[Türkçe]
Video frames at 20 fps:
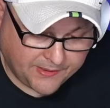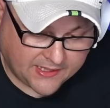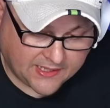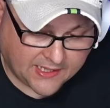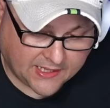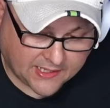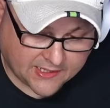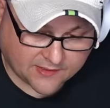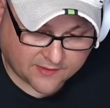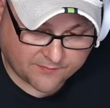Bir
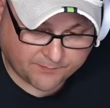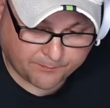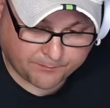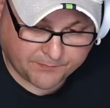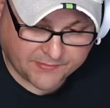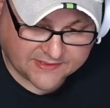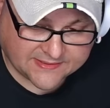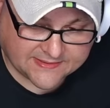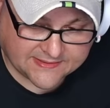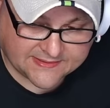hacker
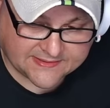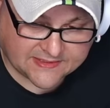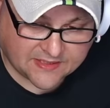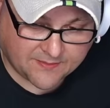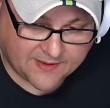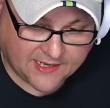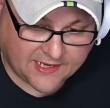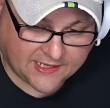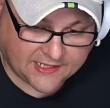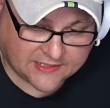bir
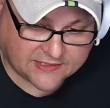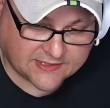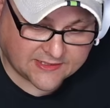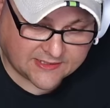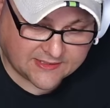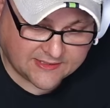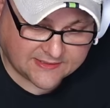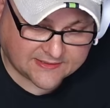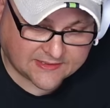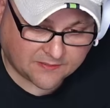sistemi ele
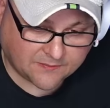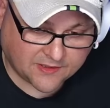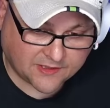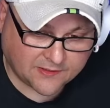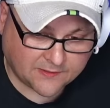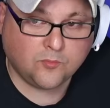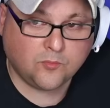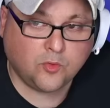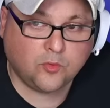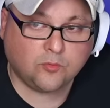geçirdiği
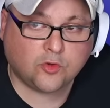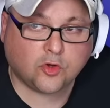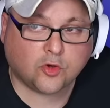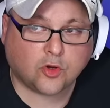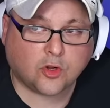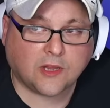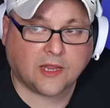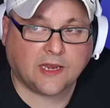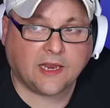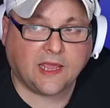zaman mümkün
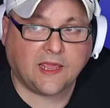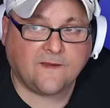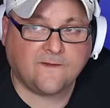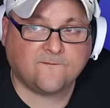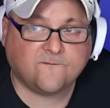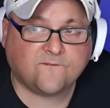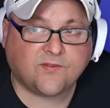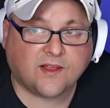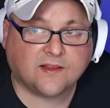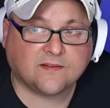olan
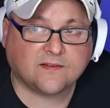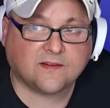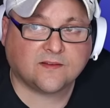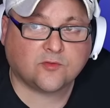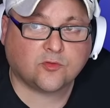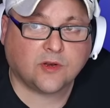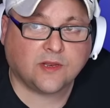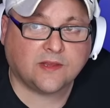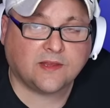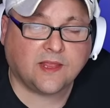en fazla
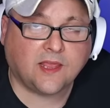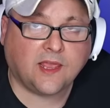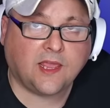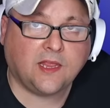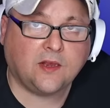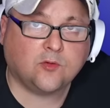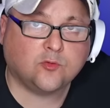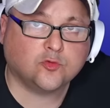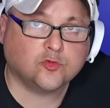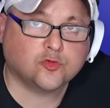sürede
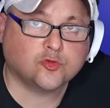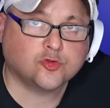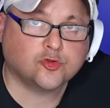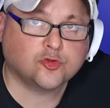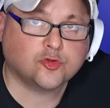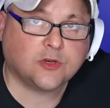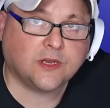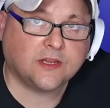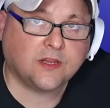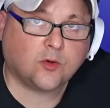en uzun
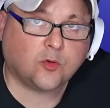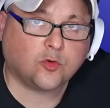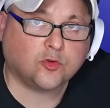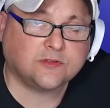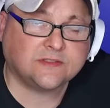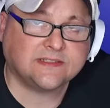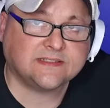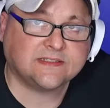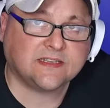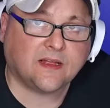sürede o
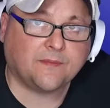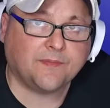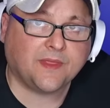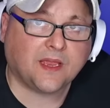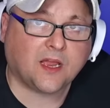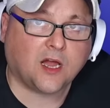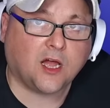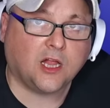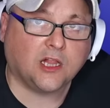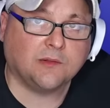
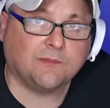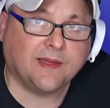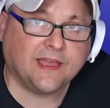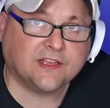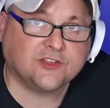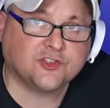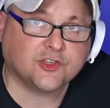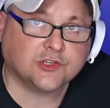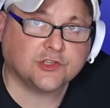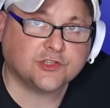sistemde
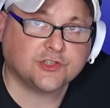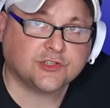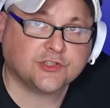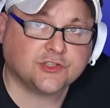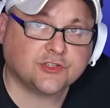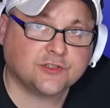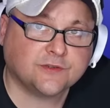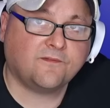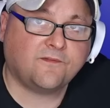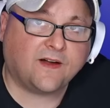kalmaya
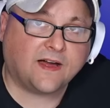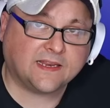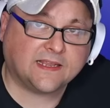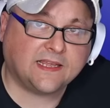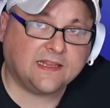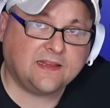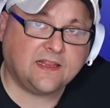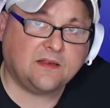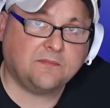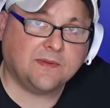çalışır. Fark
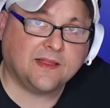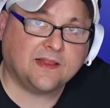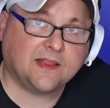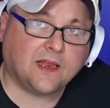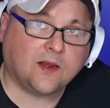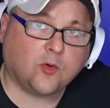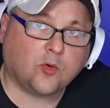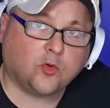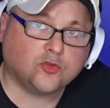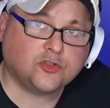
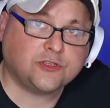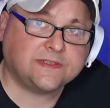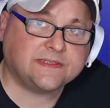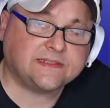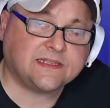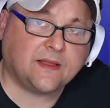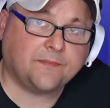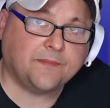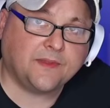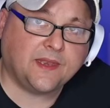edilmeden o
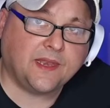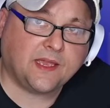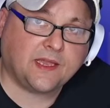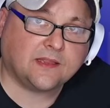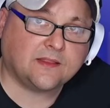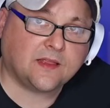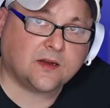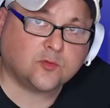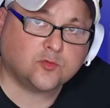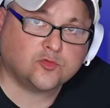sistemde ne
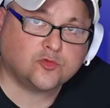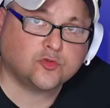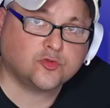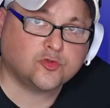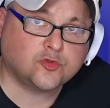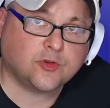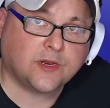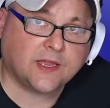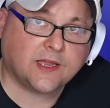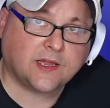kadar uzun
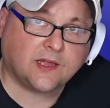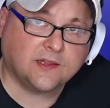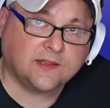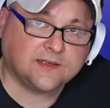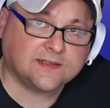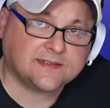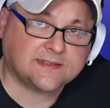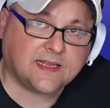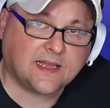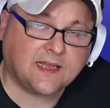süre
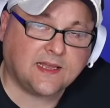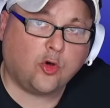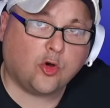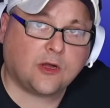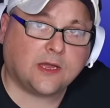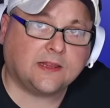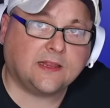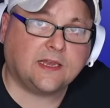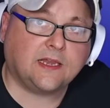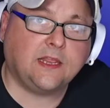kalırsa o
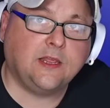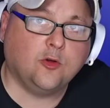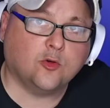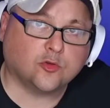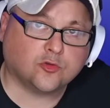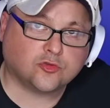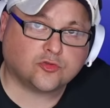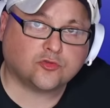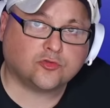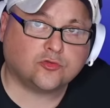kadar iyi
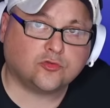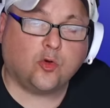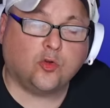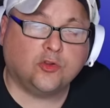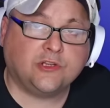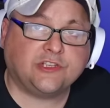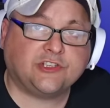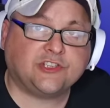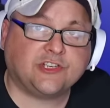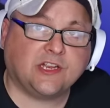olur.
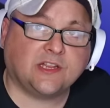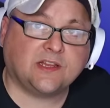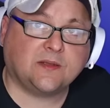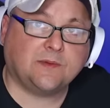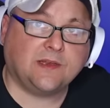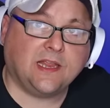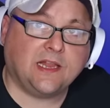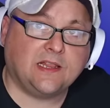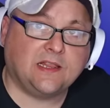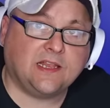Onun için
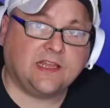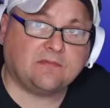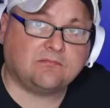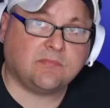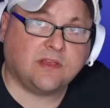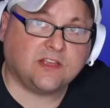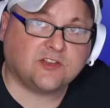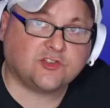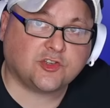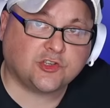adamın elde
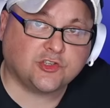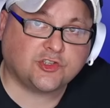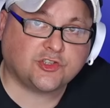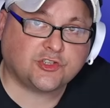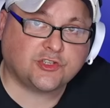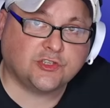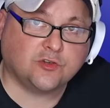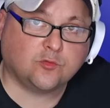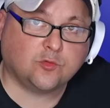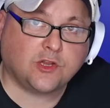etmeye
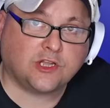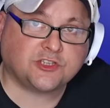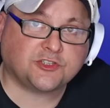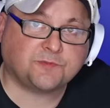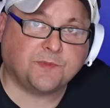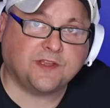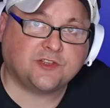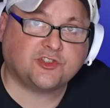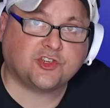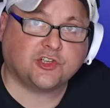çalıştığı,
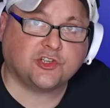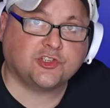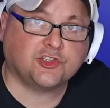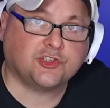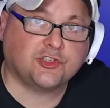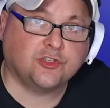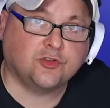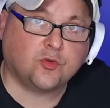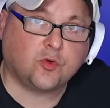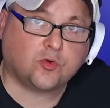ulaşmaya
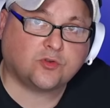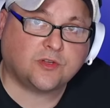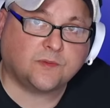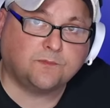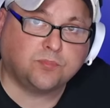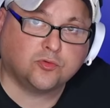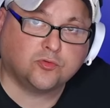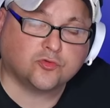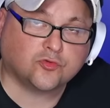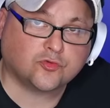çalıştığı
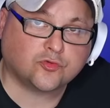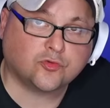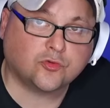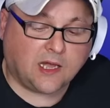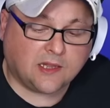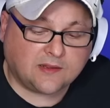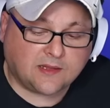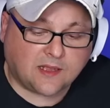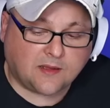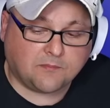nokta budur.
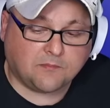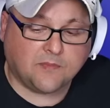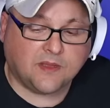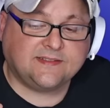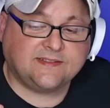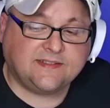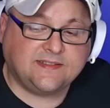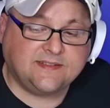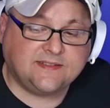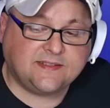Adam
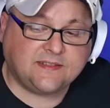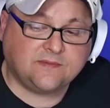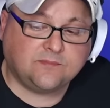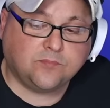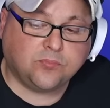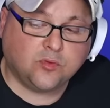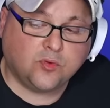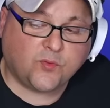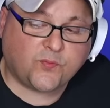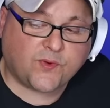
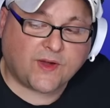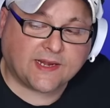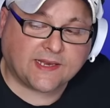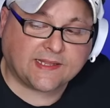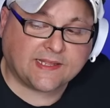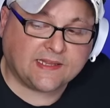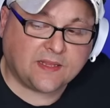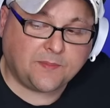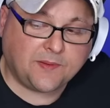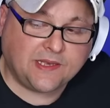sizin bunu
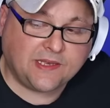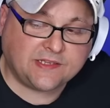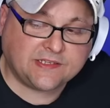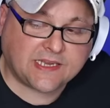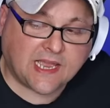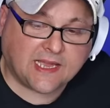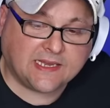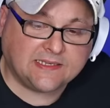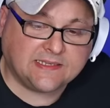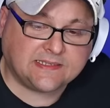fark
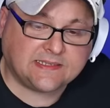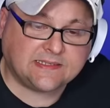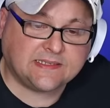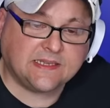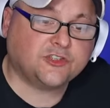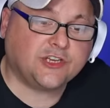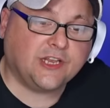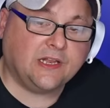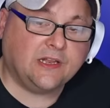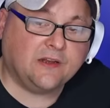edebileceğiniz
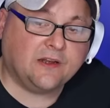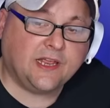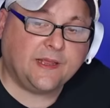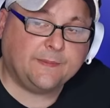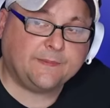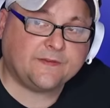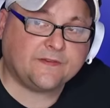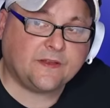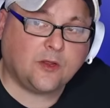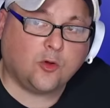şeylerin
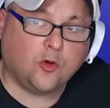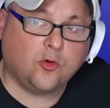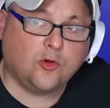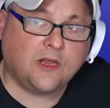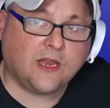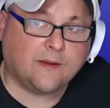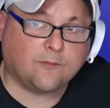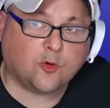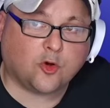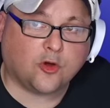hepsine
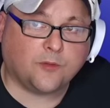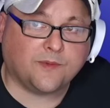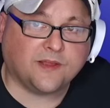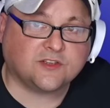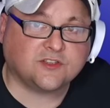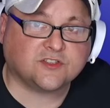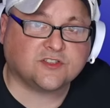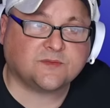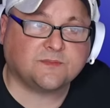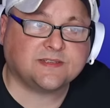önlem koymaya
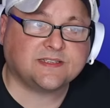çalışır.